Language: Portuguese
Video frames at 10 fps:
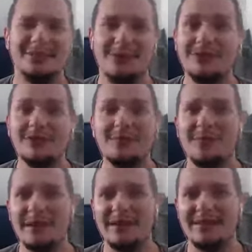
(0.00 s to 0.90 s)
Não é um
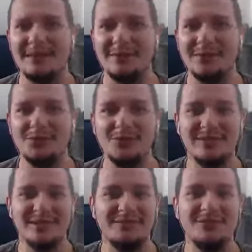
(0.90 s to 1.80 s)
AAA, sabe? Não é um jogo
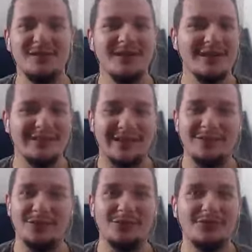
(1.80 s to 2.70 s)
que você viu
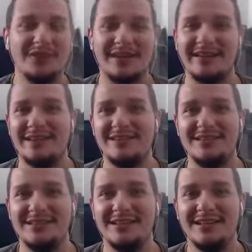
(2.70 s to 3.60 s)
saindo em todos os canais
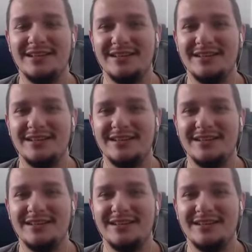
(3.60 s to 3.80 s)
de,